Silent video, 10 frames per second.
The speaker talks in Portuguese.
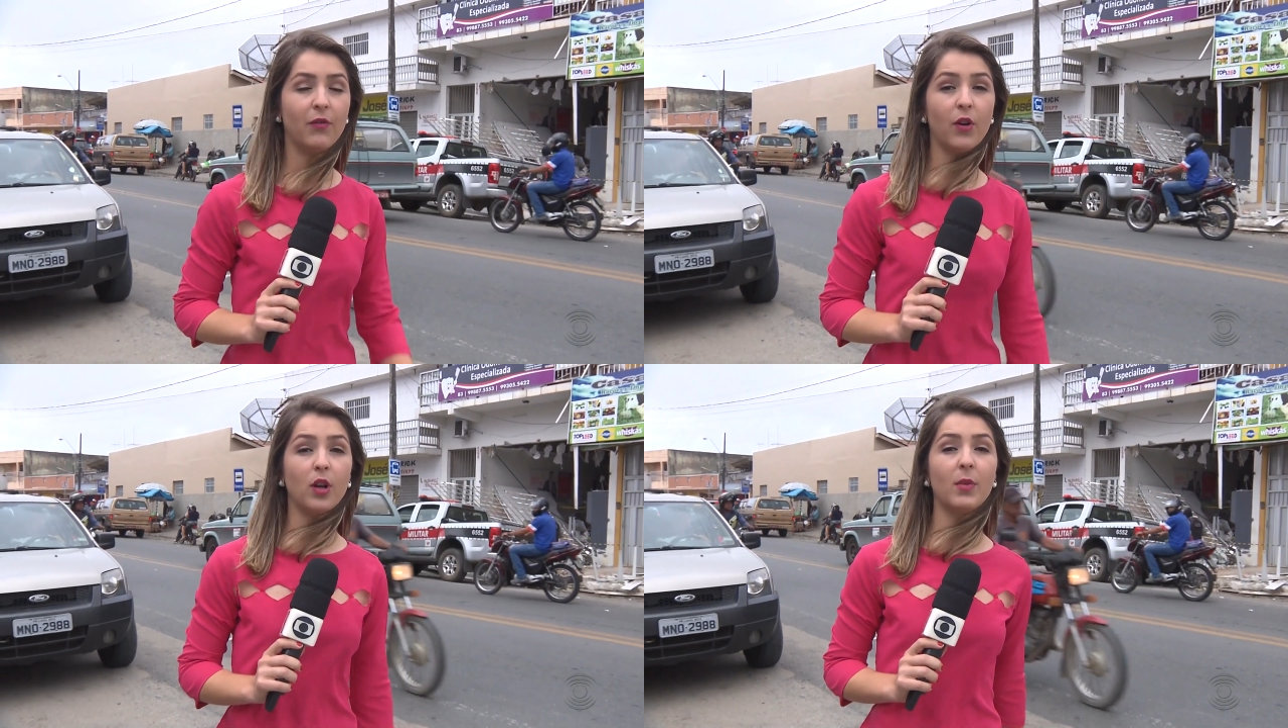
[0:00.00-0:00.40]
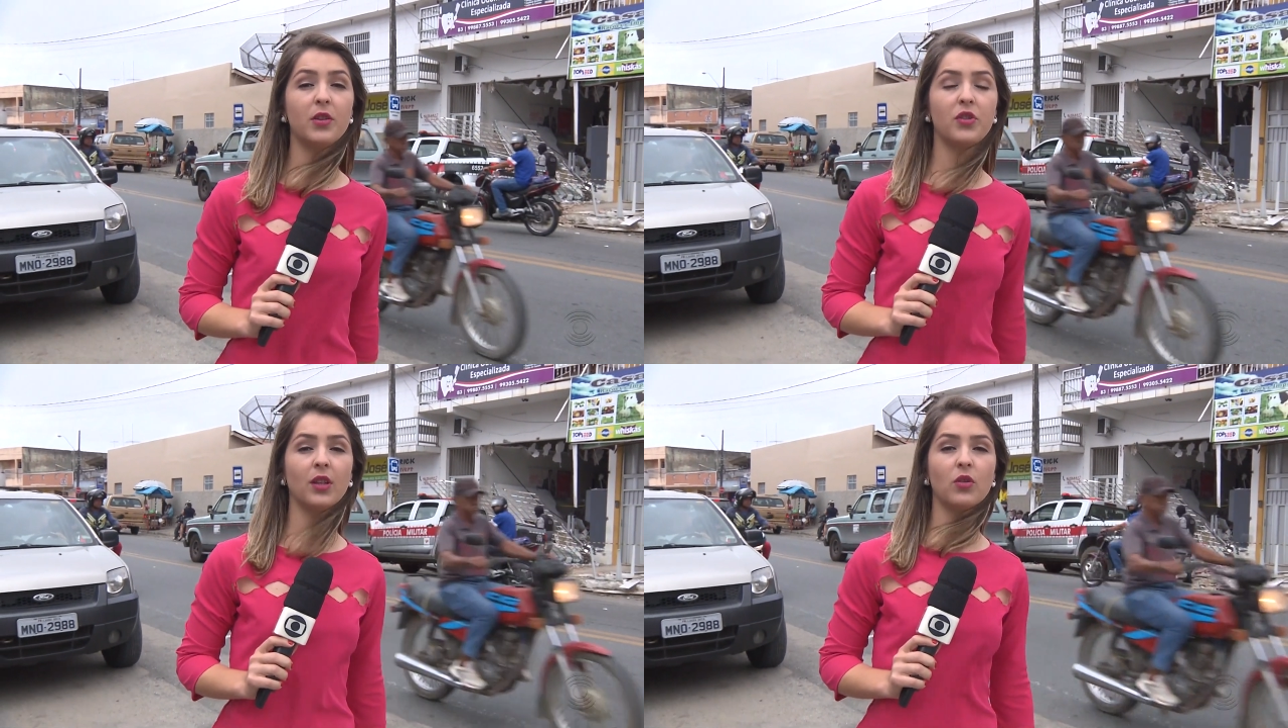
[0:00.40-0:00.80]
foram
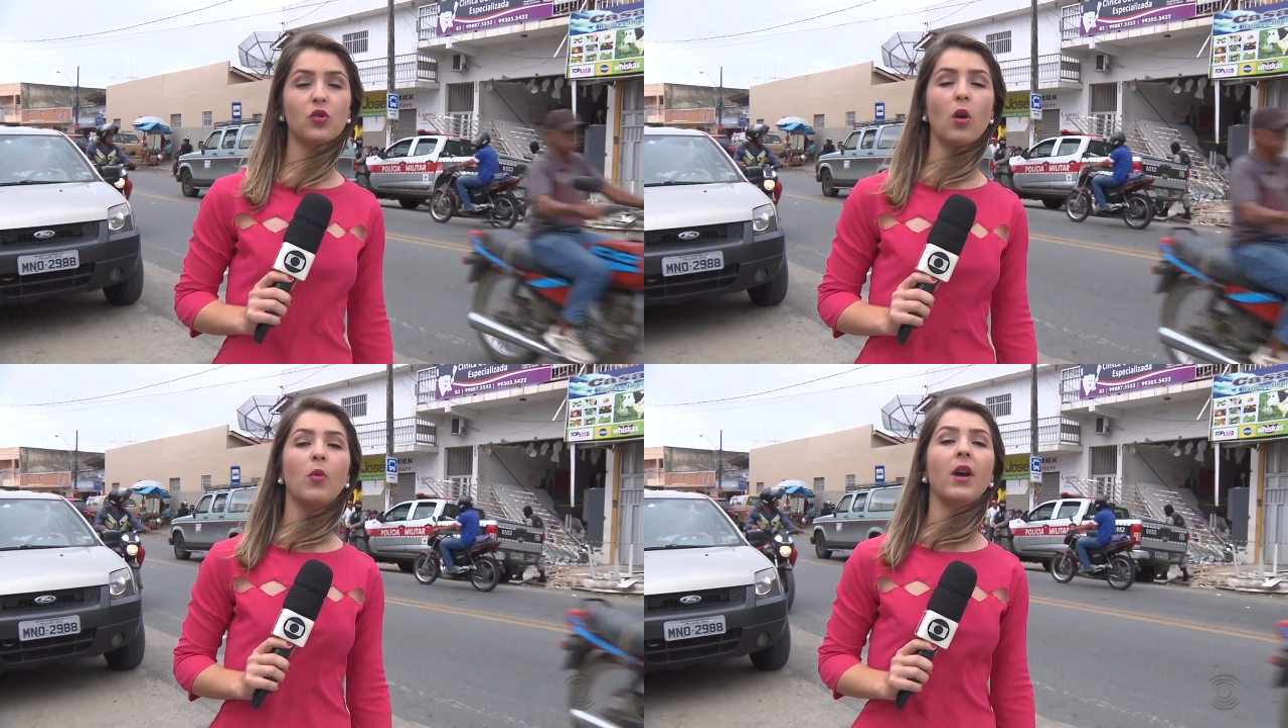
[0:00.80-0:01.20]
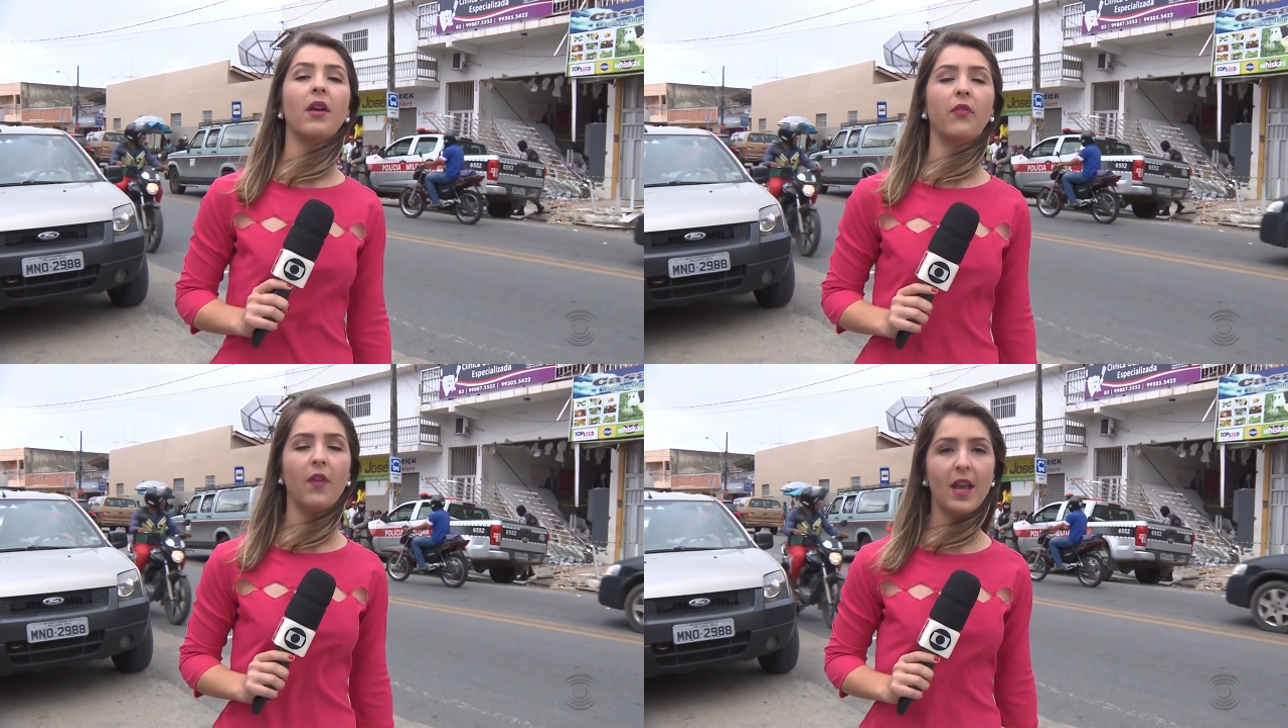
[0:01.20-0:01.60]
mantidos como
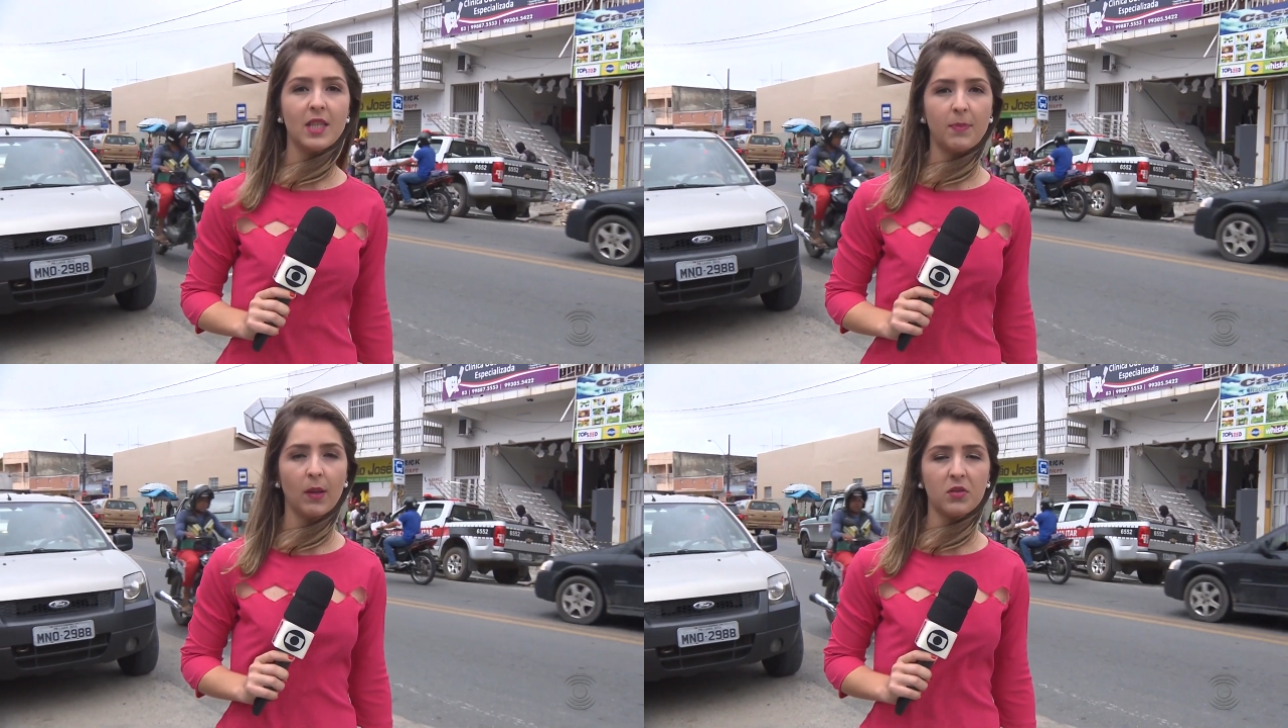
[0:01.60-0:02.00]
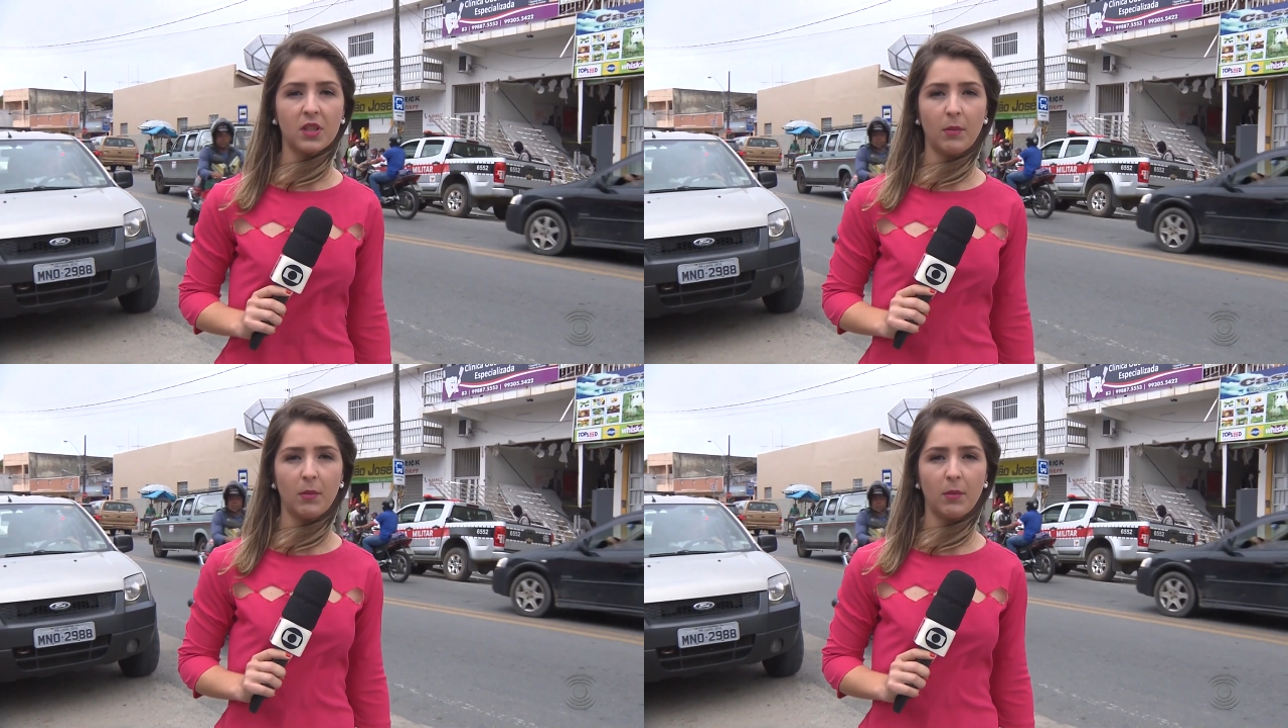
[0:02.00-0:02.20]
reféns pelos